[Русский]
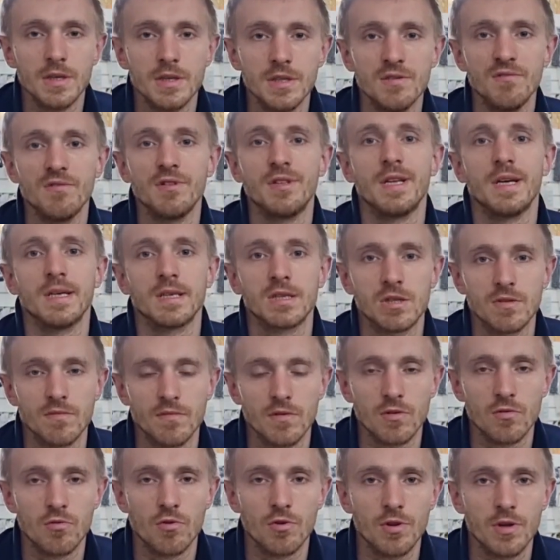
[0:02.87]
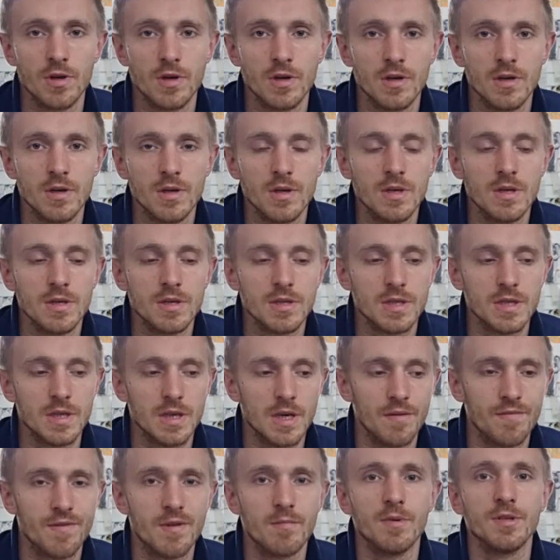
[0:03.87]
2019 года с
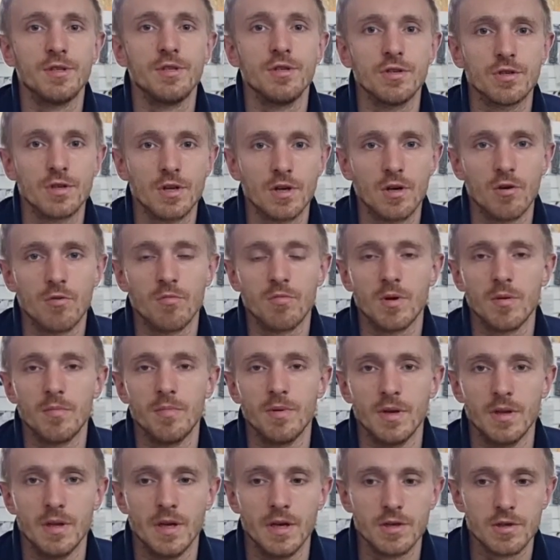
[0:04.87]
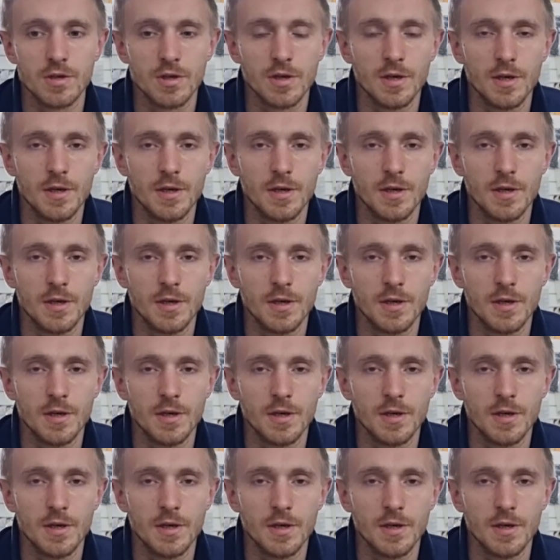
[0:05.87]
автоматической коробкой передач.